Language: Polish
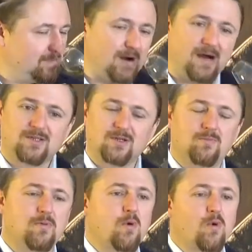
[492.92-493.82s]
bardzo
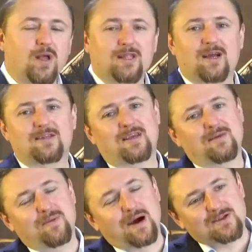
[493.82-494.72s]
poukładane
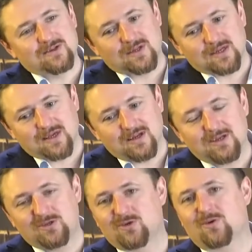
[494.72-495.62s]
i bardzo takie
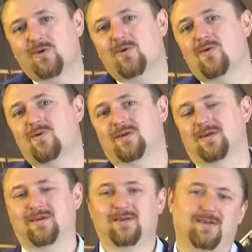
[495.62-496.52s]

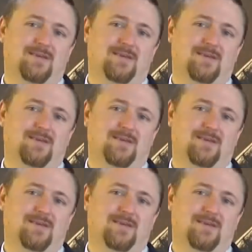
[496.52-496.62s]
leciuchne